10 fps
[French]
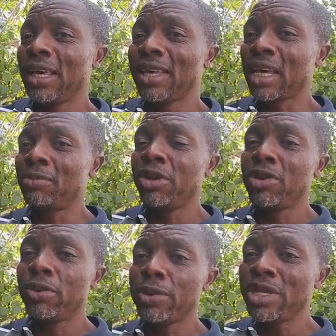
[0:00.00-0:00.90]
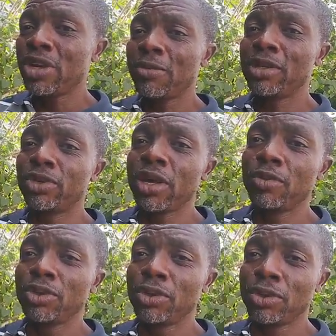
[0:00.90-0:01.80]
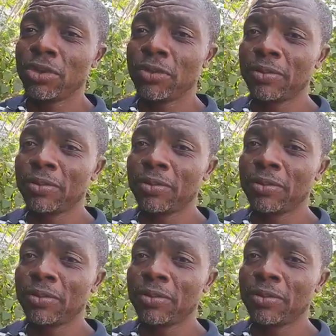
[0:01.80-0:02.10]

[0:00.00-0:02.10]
et 4 millions uniquement sur les boutures.